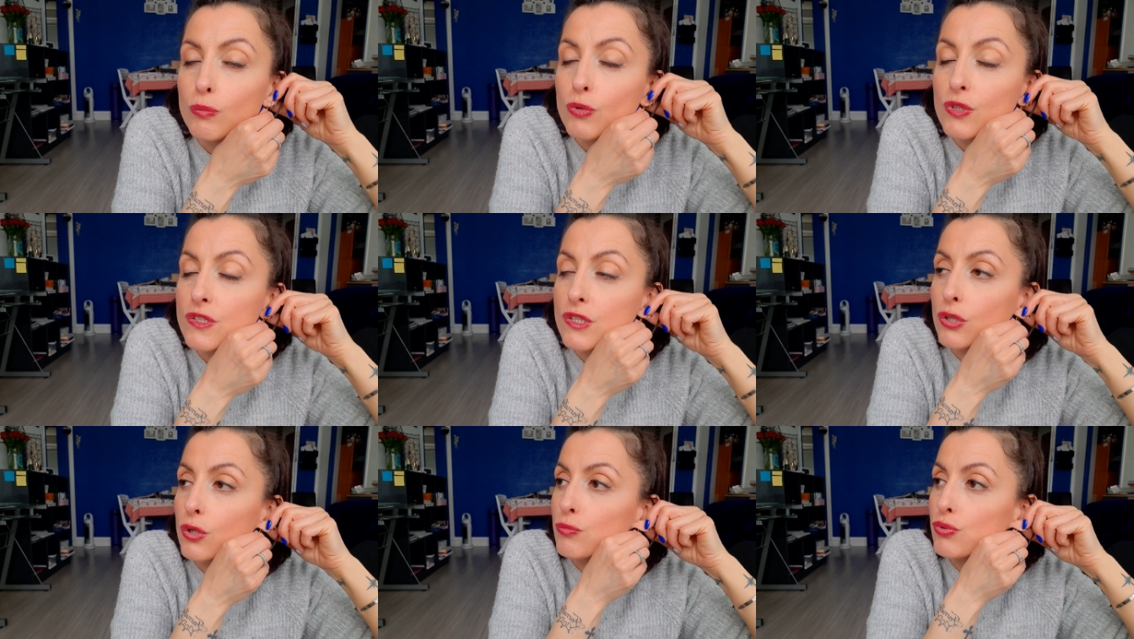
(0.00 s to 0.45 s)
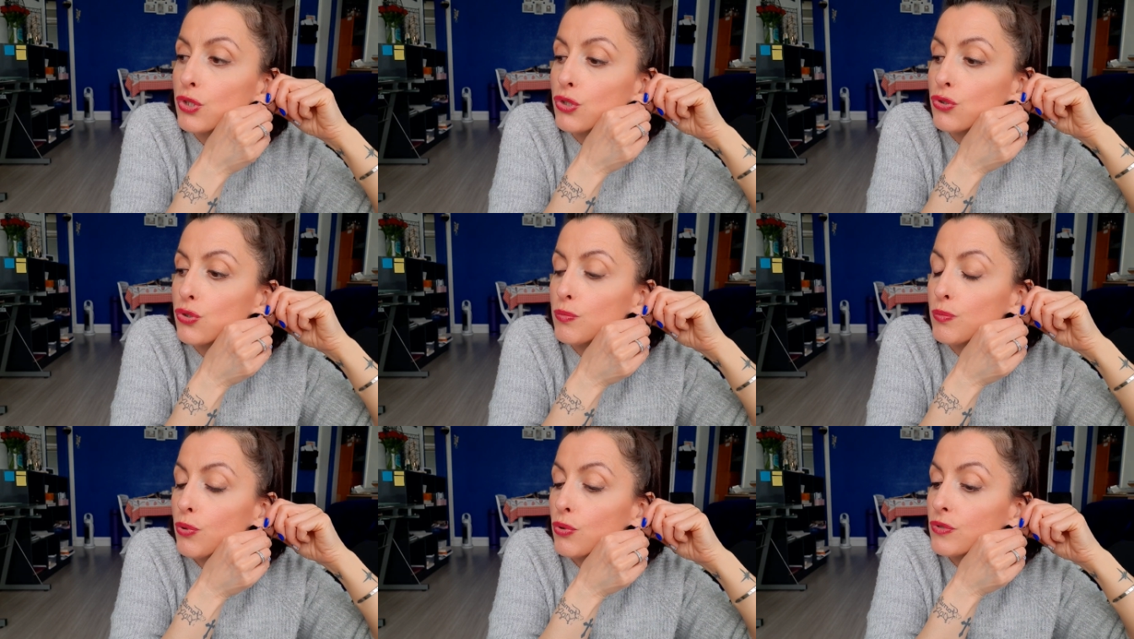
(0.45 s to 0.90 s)
Moi, c'est comme ça
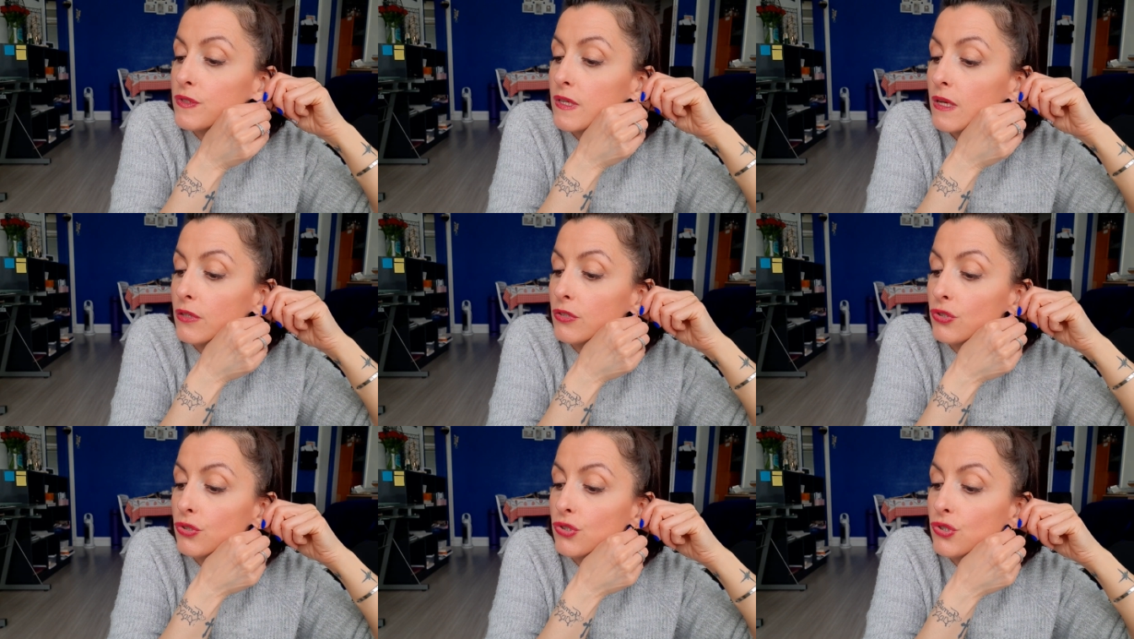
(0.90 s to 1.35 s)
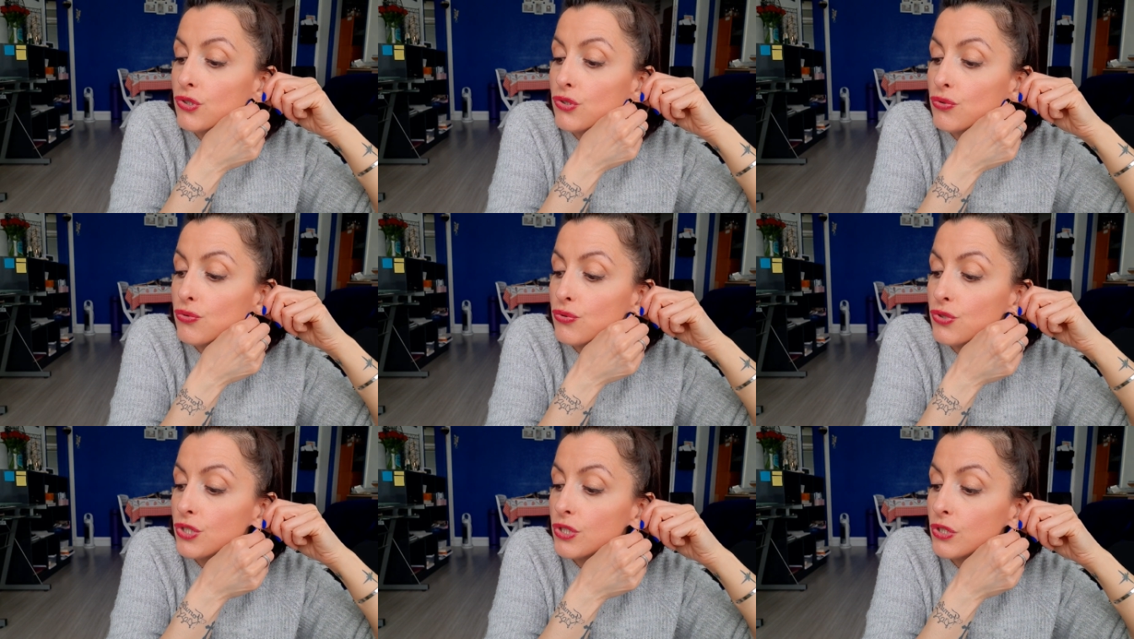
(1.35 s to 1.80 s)
que je procède et
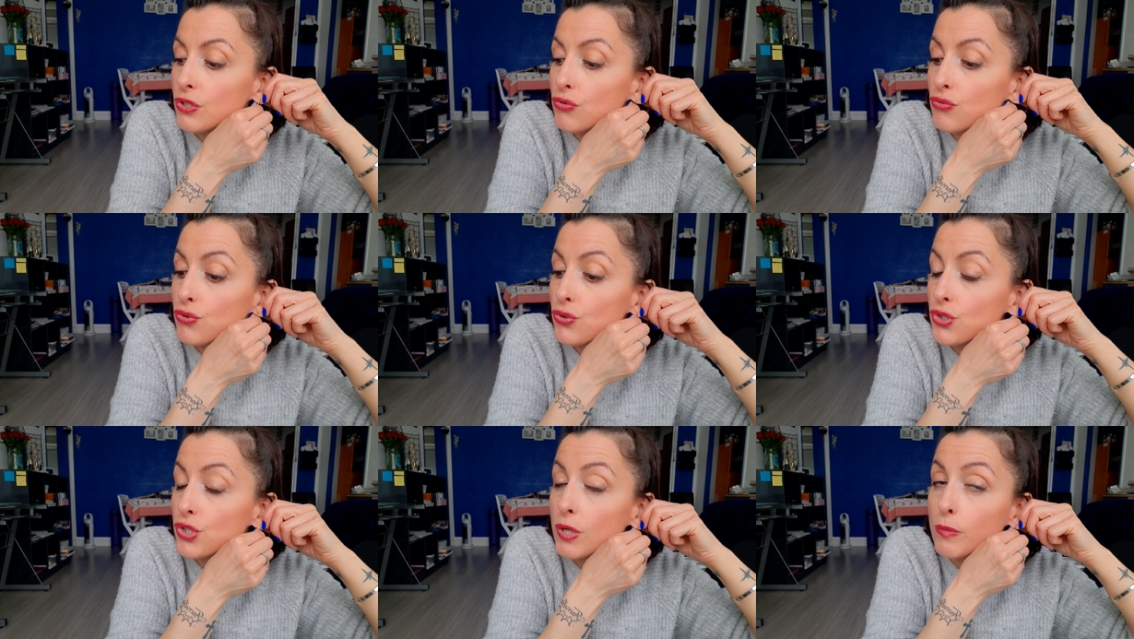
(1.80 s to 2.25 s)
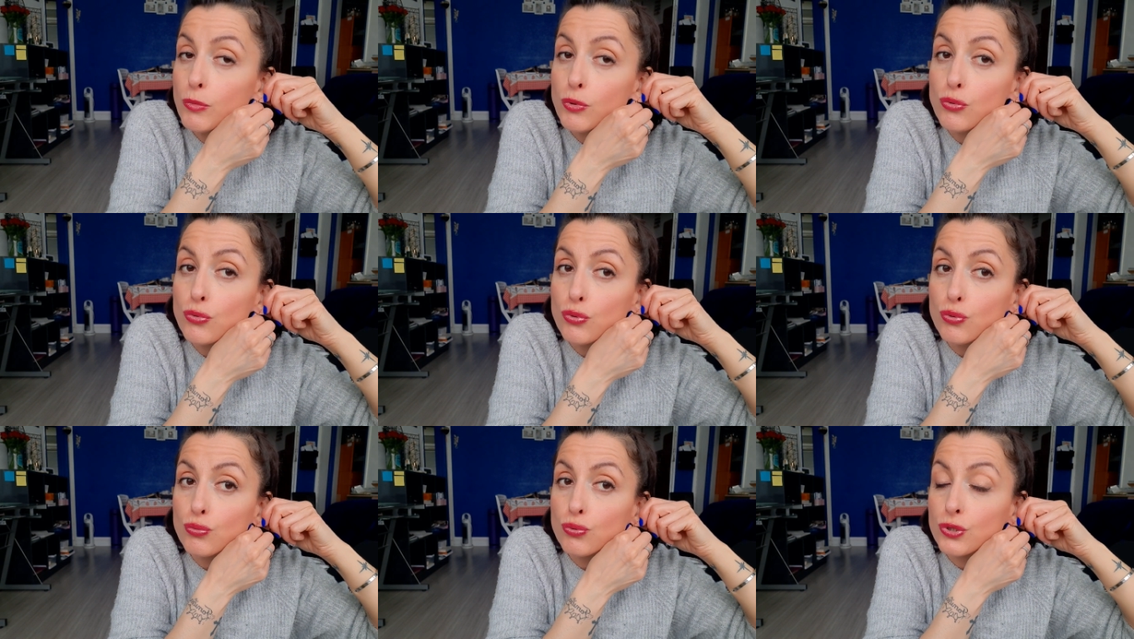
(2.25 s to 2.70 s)
je n'ai jamais
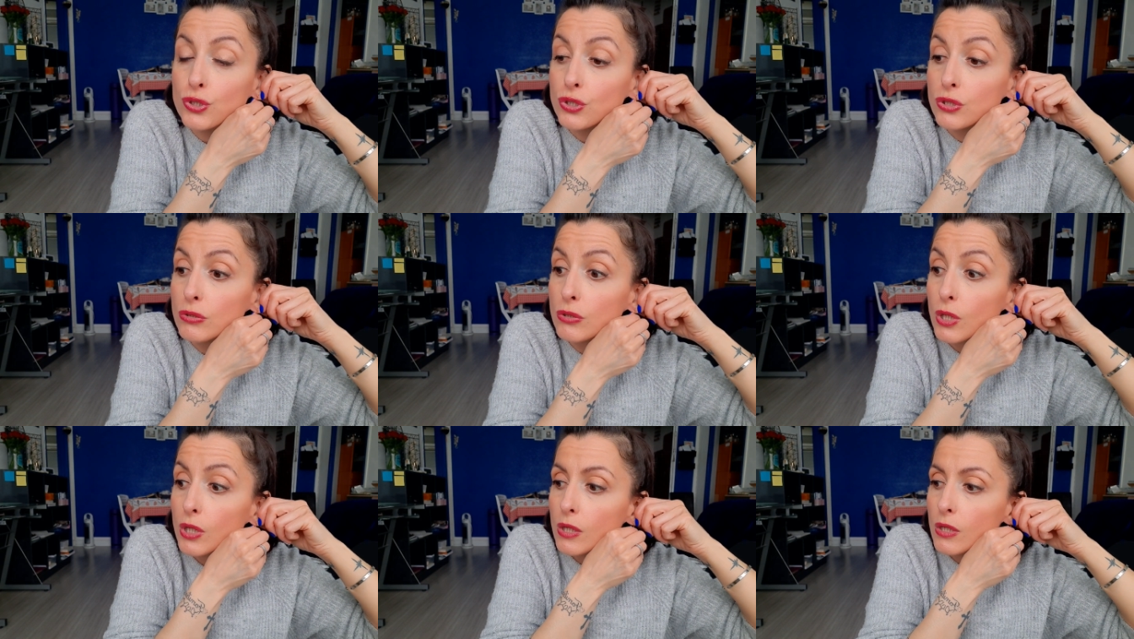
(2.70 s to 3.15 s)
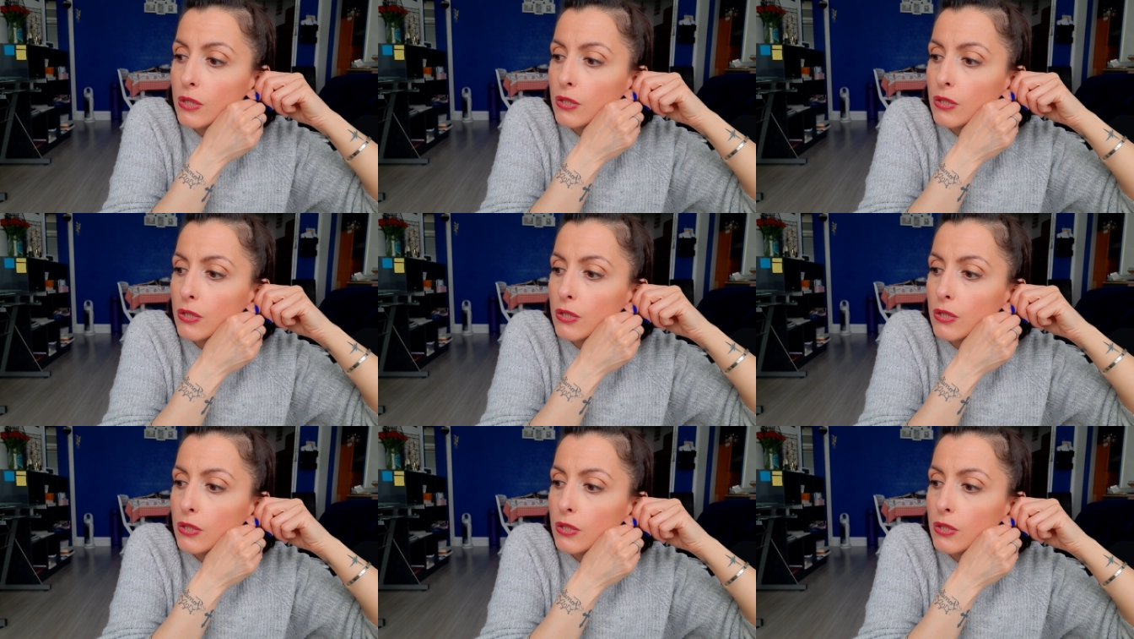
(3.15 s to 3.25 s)
eu de soucis.